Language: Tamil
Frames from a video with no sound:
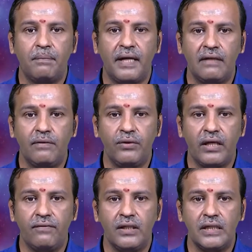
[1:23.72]
பதவி
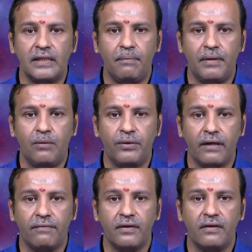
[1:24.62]
உயர்வு சம்பள
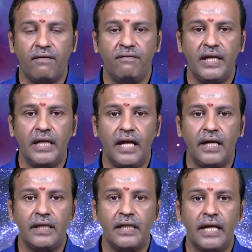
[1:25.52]
உயர்வு
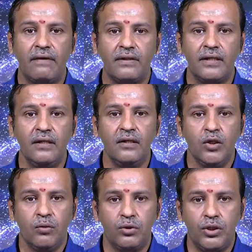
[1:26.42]
வெளிநாட்டில் வந்து
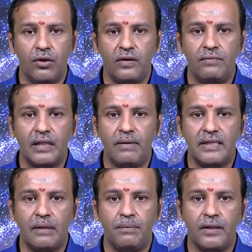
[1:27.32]
உத்தியோக நிமித்தமாக
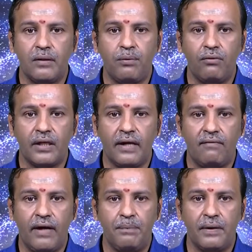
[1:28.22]
சில பேருக்கு
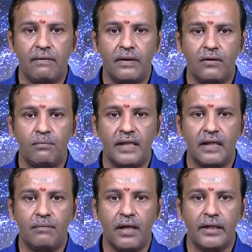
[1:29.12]
போவதற்கான வாய்ப்புகள் வந்து ரொம்ப
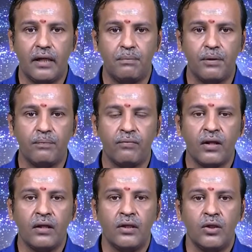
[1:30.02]
அதிகமாக ஏற்படும்
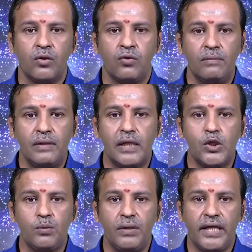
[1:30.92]

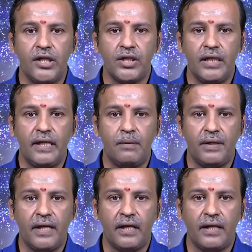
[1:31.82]
குடும்பத்தில் சுப நிகழ்ச்சிகள்
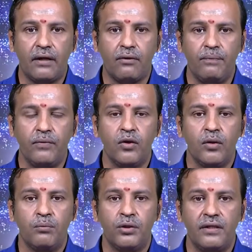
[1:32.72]
நல்லபடியாக நடக்கும்
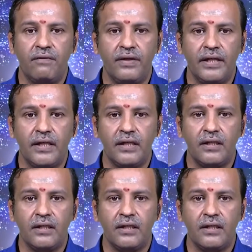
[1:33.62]
புதிய வீடு